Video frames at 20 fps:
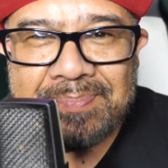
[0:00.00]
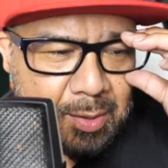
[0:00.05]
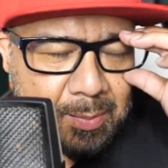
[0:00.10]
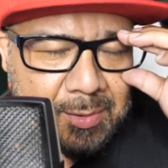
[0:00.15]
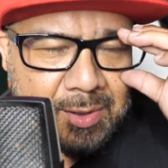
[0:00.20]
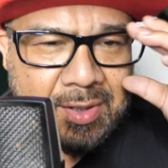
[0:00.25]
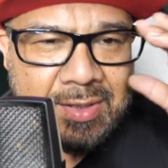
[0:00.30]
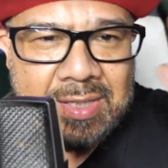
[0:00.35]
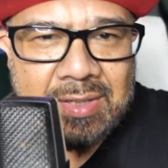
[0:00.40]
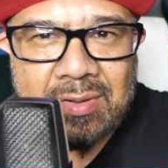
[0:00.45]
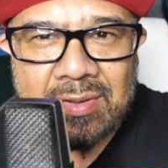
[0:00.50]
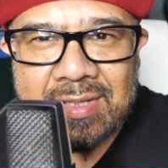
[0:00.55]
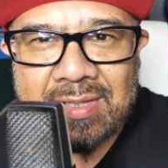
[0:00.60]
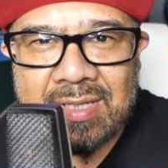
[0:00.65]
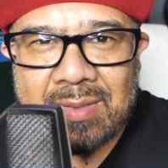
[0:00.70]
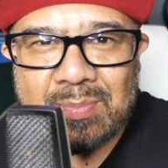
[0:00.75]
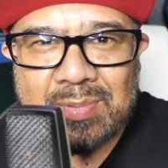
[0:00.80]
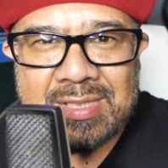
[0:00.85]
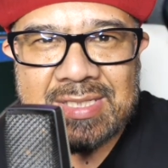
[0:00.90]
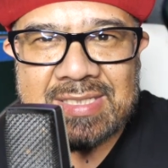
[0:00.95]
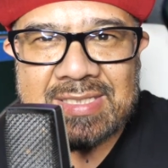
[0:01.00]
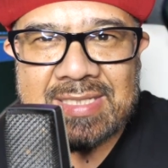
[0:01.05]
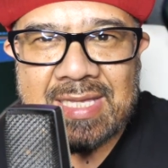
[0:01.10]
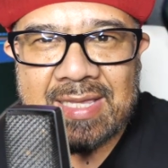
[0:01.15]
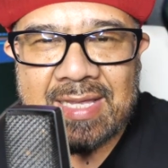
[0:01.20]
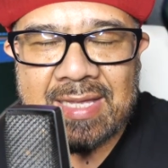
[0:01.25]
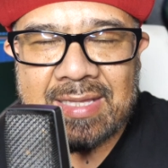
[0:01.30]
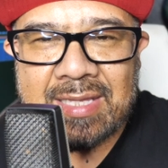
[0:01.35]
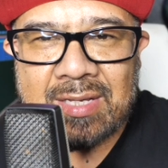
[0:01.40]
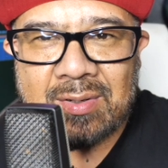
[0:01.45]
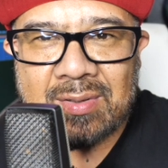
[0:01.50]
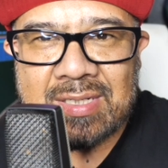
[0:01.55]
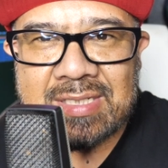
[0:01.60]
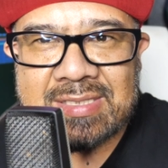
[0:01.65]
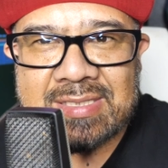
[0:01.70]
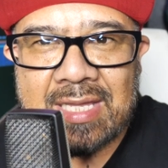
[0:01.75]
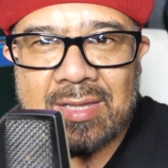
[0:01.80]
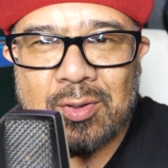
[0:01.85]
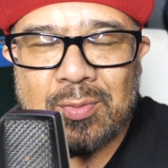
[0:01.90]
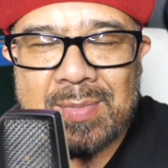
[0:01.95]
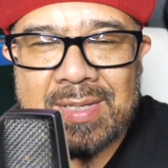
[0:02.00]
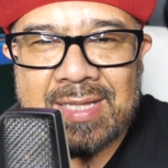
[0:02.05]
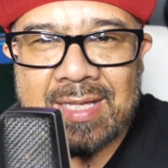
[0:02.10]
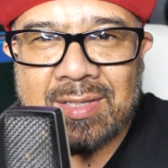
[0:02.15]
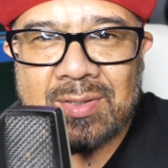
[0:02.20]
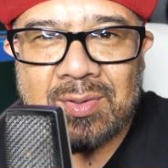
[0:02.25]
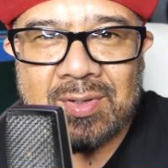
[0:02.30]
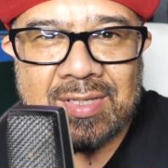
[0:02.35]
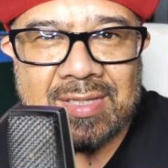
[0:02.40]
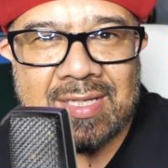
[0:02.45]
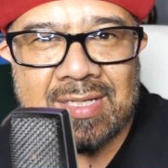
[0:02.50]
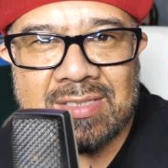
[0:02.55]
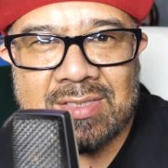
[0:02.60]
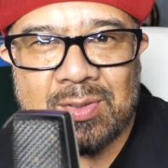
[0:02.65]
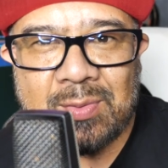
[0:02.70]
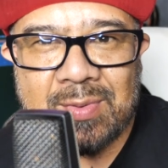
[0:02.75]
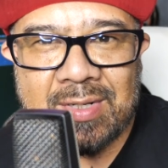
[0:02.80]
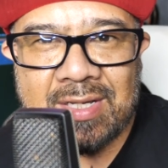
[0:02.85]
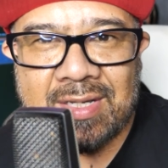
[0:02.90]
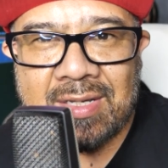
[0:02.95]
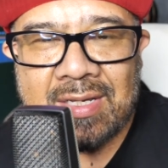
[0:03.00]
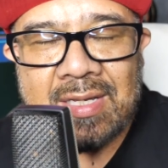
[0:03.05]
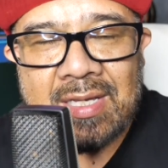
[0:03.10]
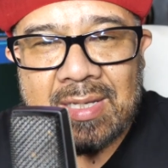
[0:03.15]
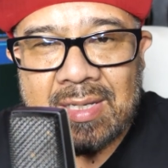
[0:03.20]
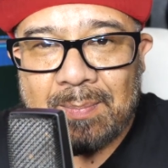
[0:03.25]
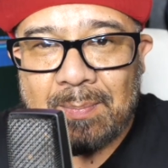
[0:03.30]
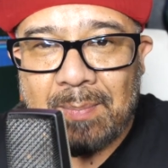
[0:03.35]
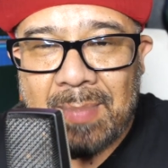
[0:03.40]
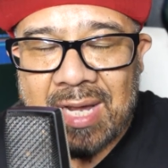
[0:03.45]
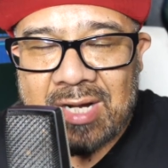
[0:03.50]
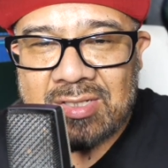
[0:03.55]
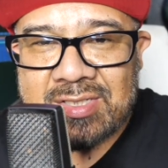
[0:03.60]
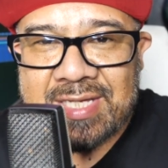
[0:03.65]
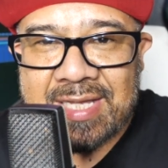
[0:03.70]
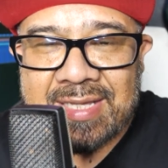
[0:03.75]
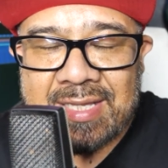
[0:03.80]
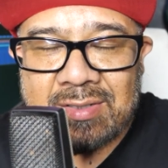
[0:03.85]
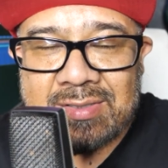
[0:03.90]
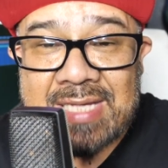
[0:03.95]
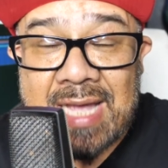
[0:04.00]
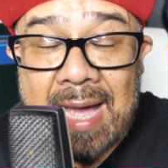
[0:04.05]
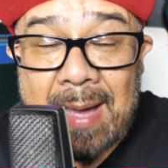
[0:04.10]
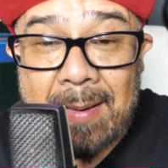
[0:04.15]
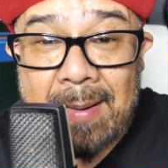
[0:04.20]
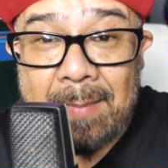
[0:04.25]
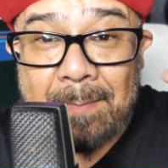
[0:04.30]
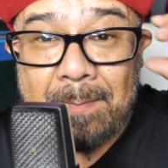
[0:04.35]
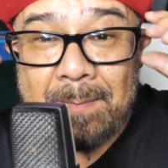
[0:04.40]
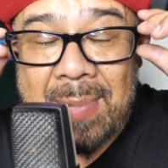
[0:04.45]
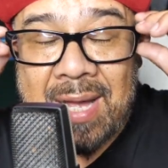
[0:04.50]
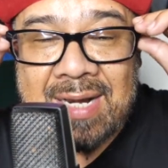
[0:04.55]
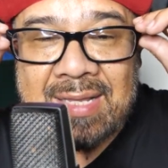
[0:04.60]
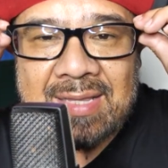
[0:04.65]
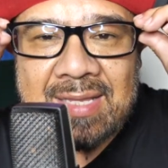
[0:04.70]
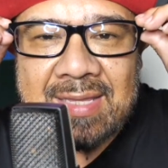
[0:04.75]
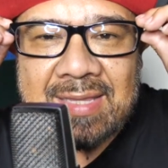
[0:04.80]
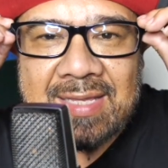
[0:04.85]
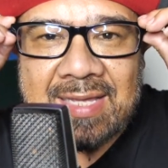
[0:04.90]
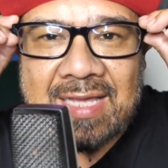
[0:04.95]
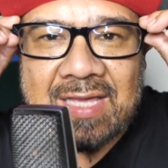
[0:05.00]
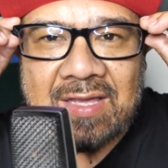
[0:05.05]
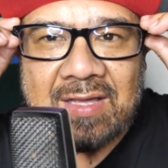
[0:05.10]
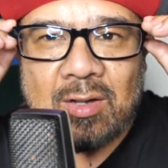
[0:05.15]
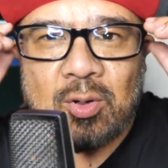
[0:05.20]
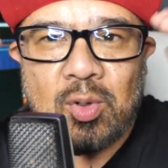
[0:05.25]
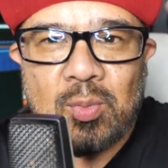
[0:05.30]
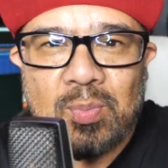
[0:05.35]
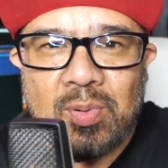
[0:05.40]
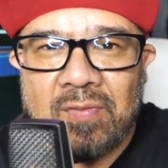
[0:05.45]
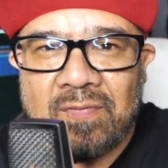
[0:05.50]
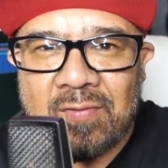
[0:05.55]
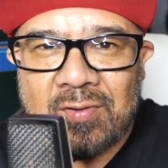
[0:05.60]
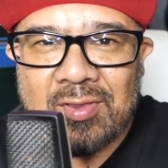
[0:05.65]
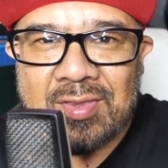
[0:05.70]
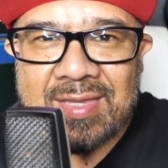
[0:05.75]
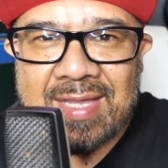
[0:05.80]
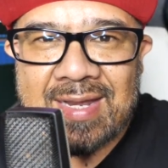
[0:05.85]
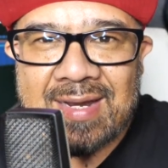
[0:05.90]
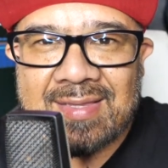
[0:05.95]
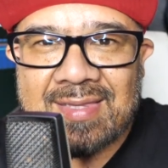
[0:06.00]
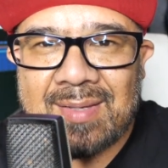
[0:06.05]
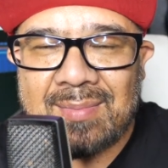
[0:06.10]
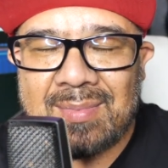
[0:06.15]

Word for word: Como lo digo ahorita, pues es el género que está dominando ahorita sobre varios géneros, aparte de que Grupo Frontera